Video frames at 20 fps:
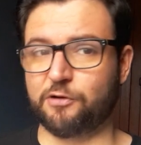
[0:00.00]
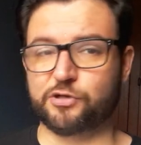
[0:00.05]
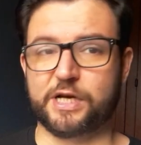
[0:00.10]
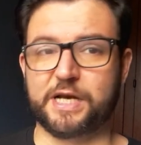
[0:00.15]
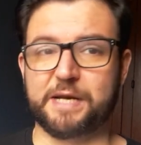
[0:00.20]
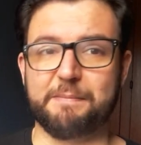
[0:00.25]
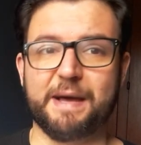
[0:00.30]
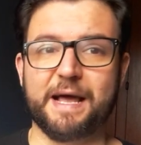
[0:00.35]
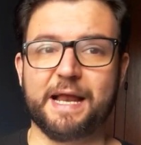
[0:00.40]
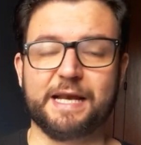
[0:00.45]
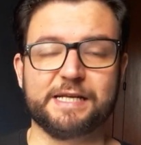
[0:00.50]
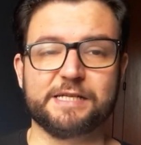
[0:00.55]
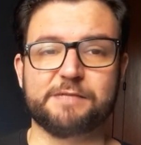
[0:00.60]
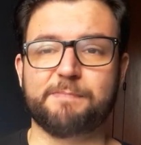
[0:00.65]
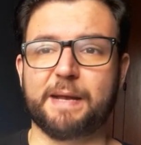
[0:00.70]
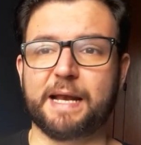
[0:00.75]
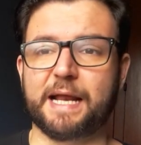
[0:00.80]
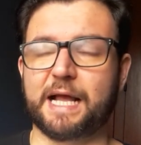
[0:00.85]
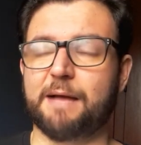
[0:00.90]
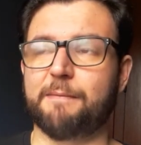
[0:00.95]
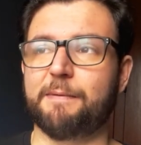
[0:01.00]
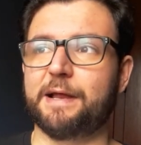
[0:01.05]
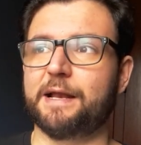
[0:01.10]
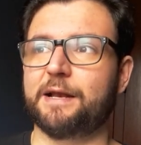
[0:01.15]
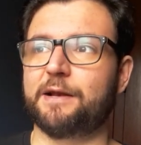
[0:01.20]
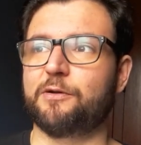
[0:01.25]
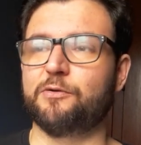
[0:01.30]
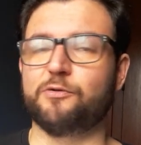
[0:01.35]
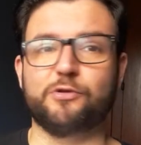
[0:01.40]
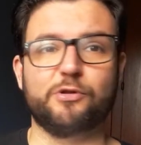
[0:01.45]
los animales para
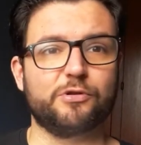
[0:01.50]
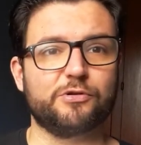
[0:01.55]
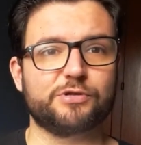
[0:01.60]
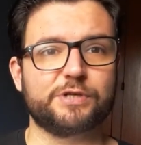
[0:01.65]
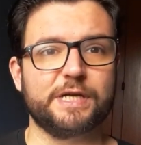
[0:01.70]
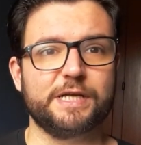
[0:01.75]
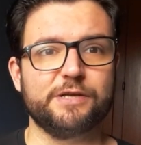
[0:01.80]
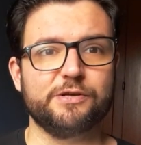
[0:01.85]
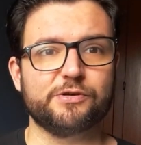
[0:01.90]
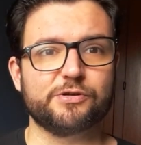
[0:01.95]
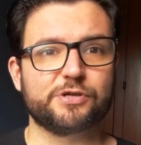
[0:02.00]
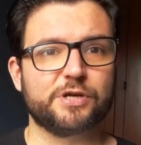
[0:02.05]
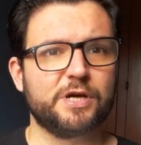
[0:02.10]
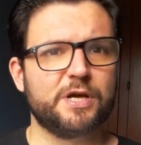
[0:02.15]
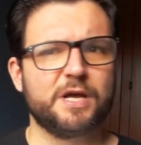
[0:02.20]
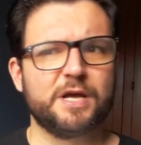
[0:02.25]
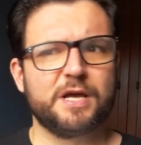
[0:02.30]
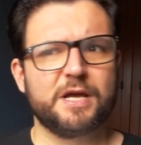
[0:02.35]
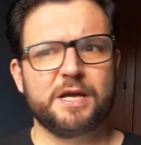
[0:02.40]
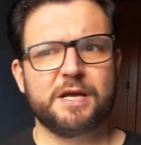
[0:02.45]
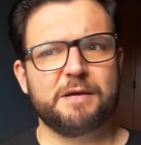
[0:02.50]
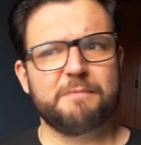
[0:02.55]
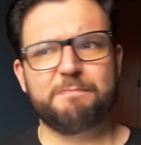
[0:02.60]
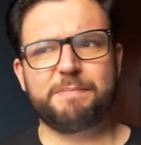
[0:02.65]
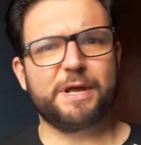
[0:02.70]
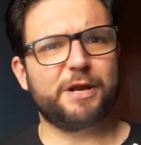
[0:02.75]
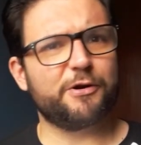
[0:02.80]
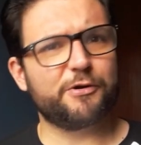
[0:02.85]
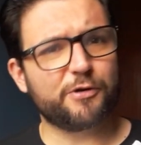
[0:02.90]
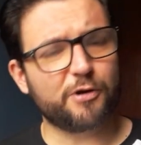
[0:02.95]
acabar con todos ellos,
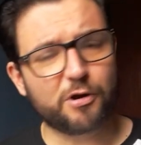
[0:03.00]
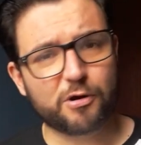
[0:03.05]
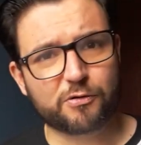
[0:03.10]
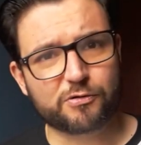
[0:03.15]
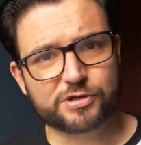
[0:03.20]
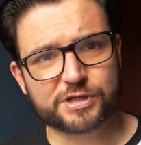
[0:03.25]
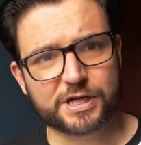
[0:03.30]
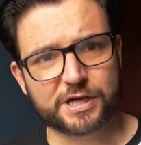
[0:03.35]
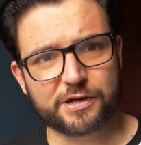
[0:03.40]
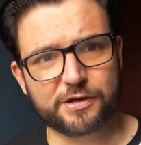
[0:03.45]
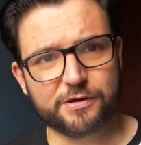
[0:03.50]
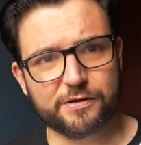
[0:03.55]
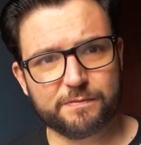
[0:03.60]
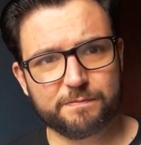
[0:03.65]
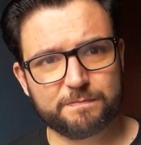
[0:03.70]
pero no lo consiguió.